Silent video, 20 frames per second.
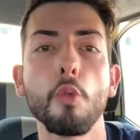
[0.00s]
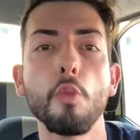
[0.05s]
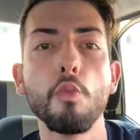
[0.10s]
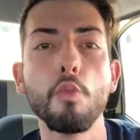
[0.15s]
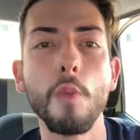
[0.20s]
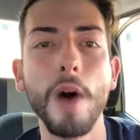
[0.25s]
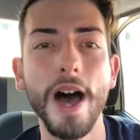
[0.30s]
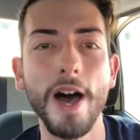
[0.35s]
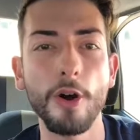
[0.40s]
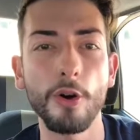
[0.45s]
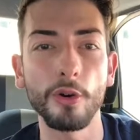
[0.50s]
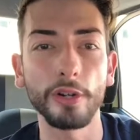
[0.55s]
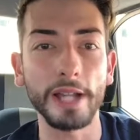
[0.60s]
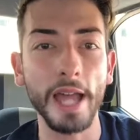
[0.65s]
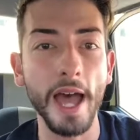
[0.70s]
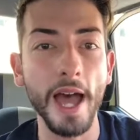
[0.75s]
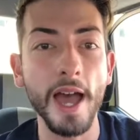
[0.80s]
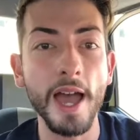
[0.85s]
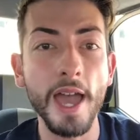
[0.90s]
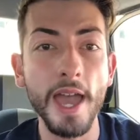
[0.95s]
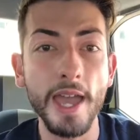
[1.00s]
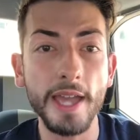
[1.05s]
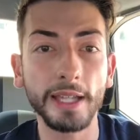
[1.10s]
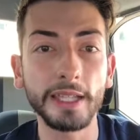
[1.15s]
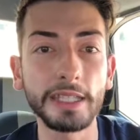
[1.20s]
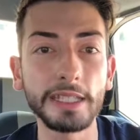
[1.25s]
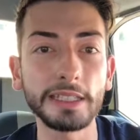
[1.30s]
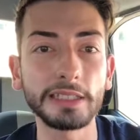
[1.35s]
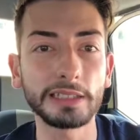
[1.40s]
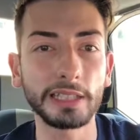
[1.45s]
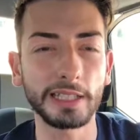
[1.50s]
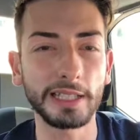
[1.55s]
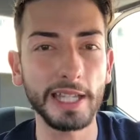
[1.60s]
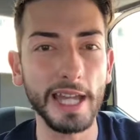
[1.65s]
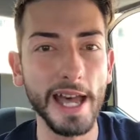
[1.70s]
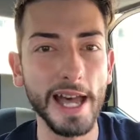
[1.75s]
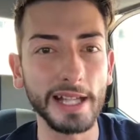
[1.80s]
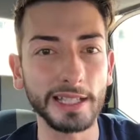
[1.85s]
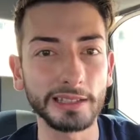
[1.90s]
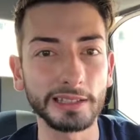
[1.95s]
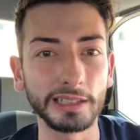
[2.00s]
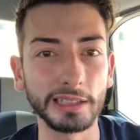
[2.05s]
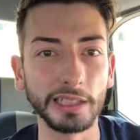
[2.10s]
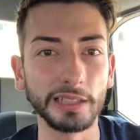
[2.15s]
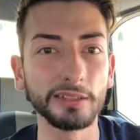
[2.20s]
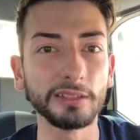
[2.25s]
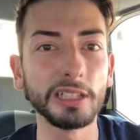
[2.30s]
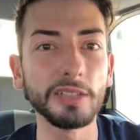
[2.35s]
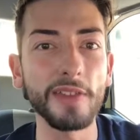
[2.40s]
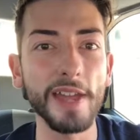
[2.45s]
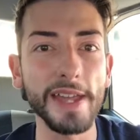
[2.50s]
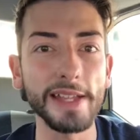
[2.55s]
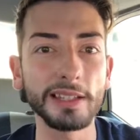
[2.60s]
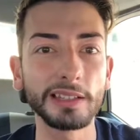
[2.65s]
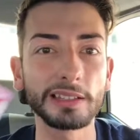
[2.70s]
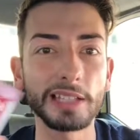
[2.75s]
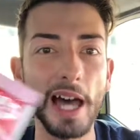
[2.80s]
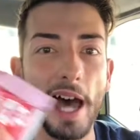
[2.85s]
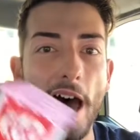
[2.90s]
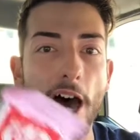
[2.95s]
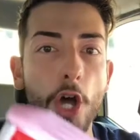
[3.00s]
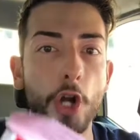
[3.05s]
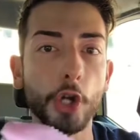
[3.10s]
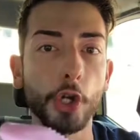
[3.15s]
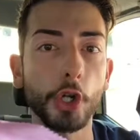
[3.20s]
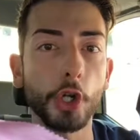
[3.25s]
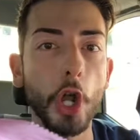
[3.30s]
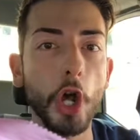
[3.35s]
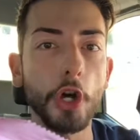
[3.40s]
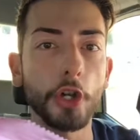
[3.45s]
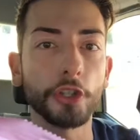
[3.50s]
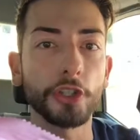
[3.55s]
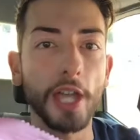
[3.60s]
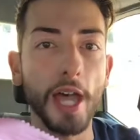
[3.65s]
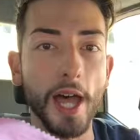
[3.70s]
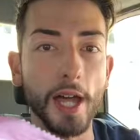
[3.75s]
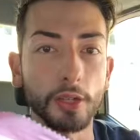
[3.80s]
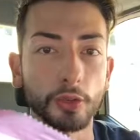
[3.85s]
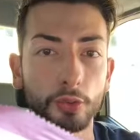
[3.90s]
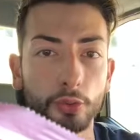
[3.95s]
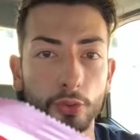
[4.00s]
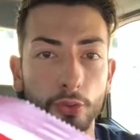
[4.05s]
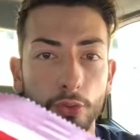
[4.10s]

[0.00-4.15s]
ma ora Kit Kat diventa rosa.